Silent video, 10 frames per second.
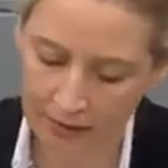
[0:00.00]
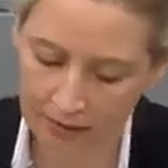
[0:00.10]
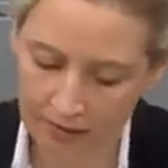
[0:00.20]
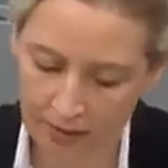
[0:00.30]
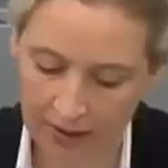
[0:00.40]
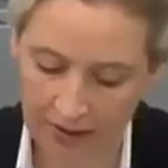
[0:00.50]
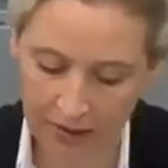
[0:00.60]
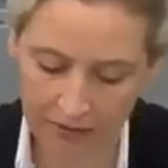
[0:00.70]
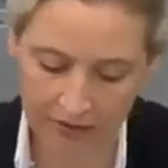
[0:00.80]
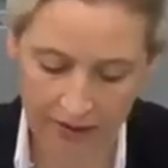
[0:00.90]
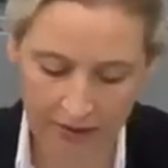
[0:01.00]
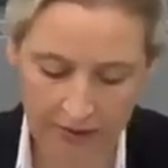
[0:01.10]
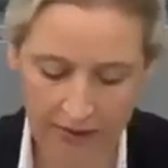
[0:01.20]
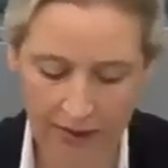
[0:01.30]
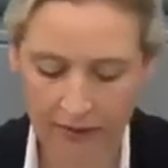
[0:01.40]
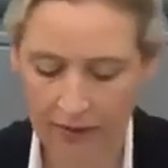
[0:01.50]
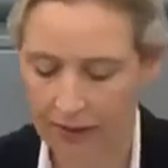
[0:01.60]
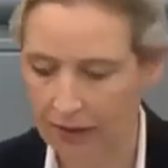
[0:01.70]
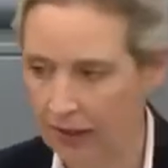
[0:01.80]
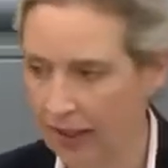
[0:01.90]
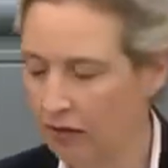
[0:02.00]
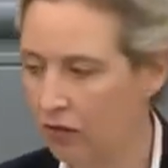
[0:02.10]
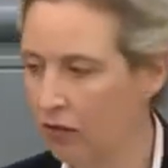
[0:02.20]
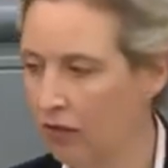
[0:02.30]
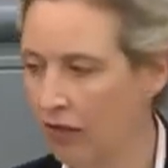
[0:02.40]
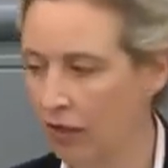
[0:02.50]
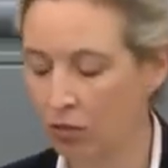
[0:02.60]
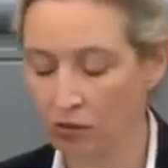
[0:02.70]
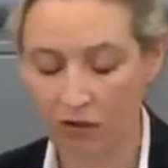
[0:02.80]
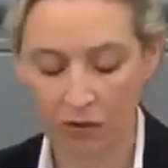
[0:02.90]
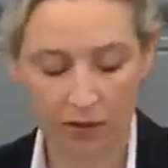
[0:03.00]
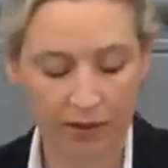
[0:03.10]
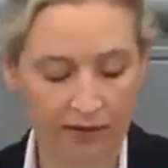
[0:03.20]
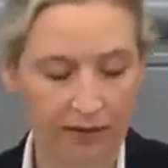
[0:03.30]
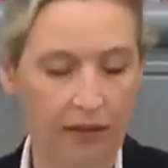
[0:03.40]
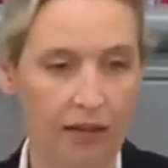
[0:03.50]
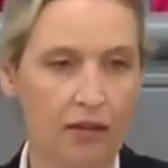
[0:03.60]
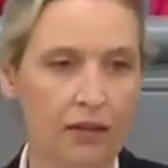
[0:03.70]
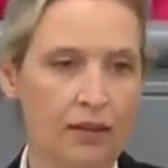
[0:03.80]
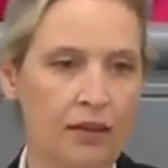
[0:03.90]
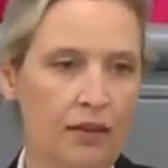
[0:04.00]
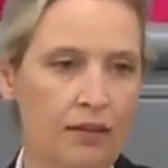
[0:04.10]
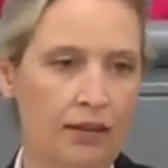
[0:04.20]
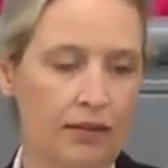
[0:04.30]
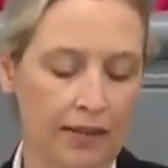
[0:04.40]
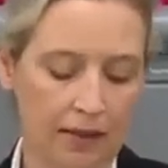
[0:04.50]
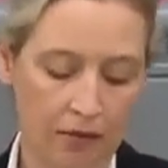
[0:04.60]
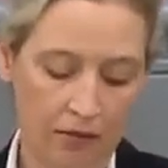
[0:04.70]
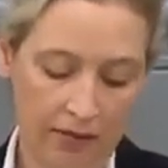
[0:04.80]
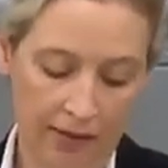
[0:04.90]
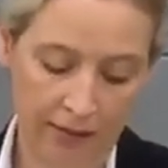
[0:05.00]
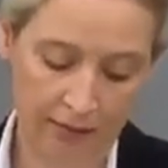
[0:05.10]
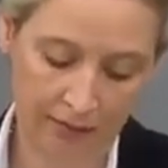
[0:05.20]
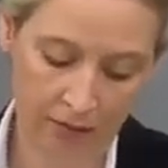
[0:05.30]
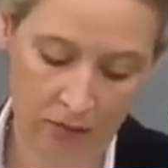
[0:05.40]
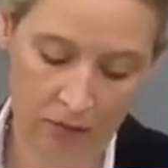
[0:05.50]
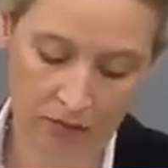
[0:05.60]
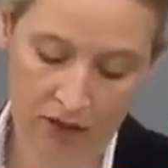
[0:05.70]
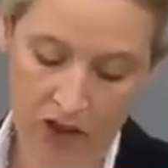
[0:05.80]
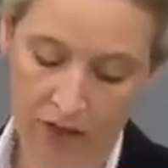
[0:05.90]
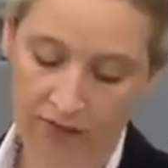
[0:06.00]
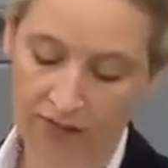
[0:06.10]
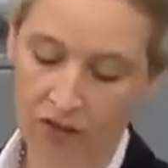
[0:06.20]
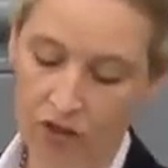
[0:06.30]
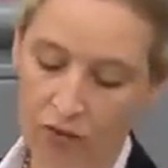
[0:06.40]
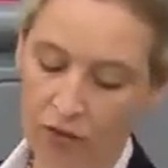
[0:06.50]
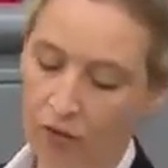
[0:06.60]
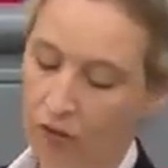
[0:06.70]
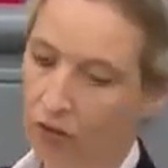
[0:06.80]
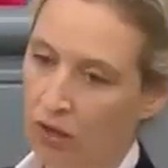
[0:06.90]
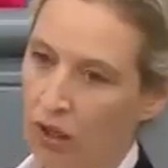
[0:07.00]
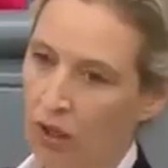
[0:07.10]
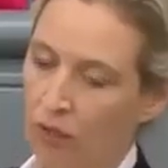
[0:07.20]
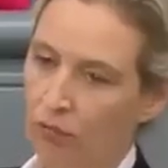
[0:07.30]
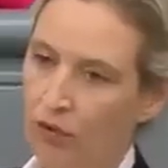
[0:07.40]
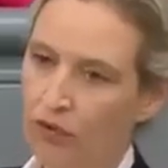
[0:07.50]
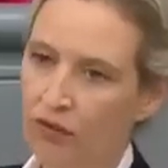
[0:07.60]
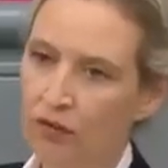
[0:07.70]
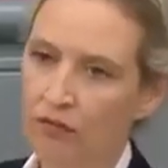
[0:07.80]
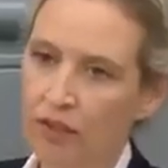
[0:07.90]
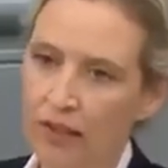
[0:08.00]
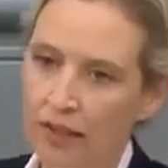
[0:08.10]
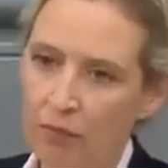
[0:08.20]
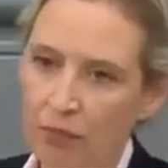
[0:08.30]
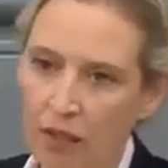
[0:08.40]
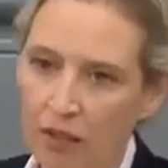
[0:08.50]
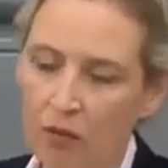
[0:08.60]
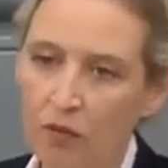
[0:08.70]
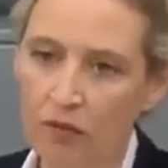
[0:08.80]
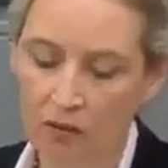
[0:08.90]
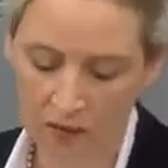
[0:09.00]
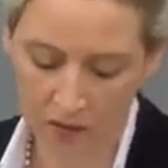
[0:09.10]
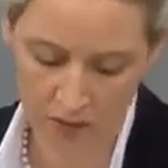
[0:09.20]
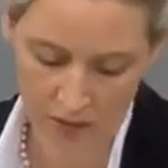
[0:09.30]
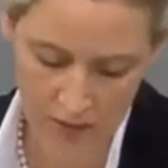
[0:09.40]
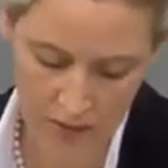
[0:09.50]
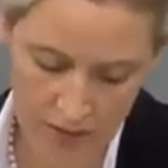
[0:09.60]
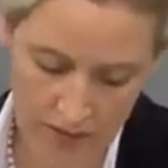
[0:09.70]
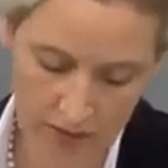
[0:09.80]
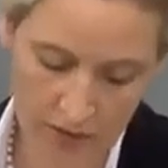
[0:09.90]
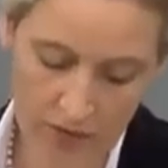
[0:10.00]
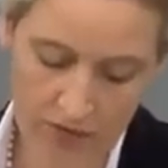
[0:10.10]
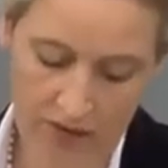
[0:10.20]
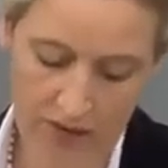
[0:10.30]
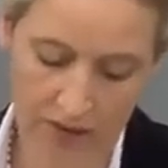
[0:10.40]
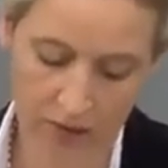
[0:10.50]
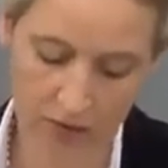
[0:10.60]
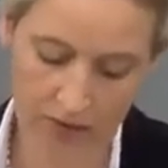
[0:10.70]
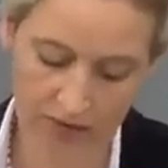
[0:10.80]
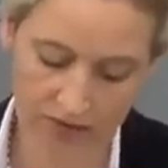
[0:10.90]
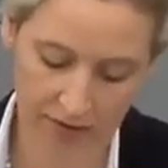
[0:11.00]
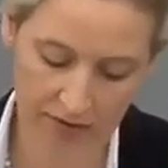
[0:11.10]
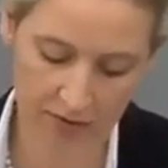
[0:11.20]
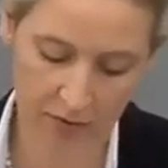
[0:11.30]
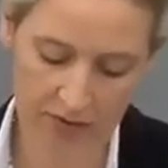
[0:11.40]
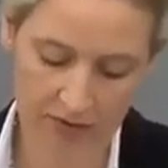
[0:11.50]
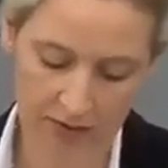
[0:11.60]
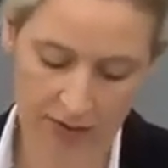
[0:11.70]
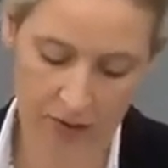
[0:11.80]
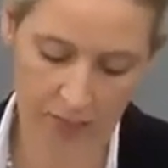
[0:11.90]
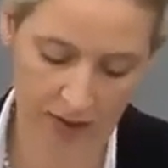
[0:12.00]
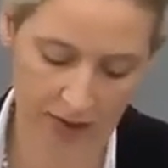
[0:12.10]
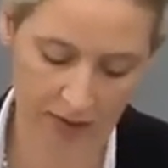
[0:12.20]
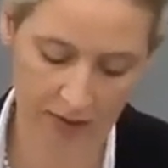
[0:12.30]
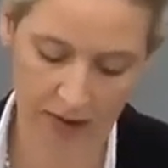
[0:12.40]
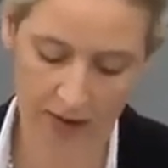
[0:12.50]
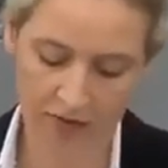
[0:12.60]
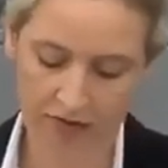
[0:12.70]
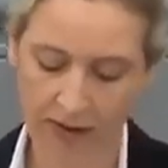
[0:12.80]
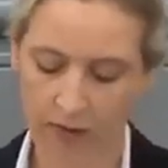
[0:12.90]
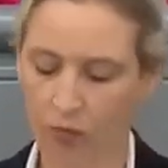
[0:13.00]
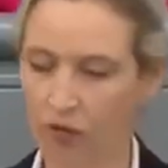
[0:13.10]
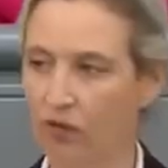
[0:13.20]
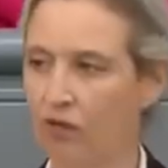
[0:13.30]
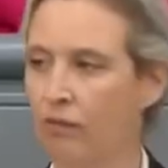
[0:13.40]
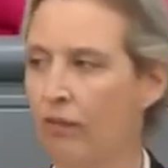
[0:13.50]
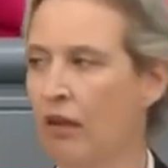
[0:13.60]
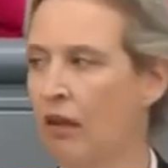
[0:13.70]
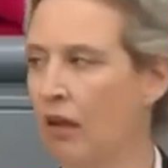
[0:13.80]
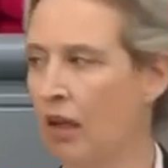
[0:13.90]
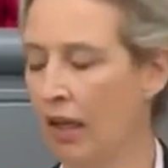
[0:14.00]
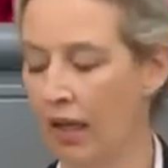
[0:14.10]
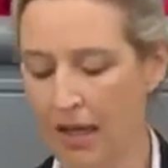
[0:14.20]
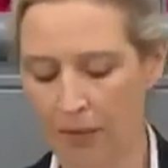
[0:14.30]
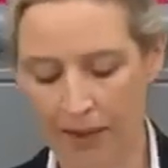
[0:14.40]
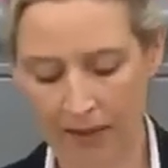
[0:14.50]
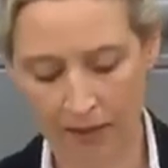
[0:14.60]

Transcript: nicht verlängern will, dann erklärt uns der Bundesminister der Deindustrialisierung und Wirtschaftszerstörung, müssen wir eben bei uns die Industrie herunterfahren, damit in den Nachbarländern keiner frieren muss. Herr Habeck,